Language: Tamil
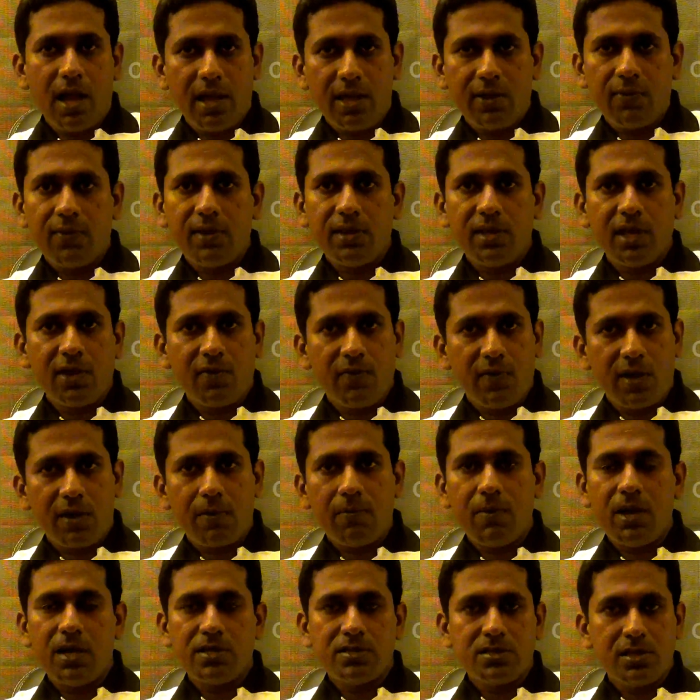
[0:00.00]
ஆயுர்வேதிக்
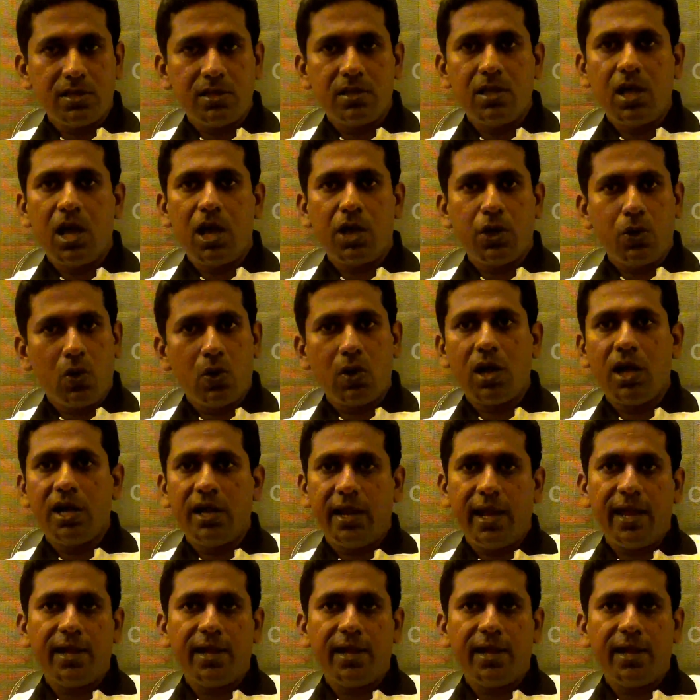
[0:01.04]
வர்மா சித்தா யோகா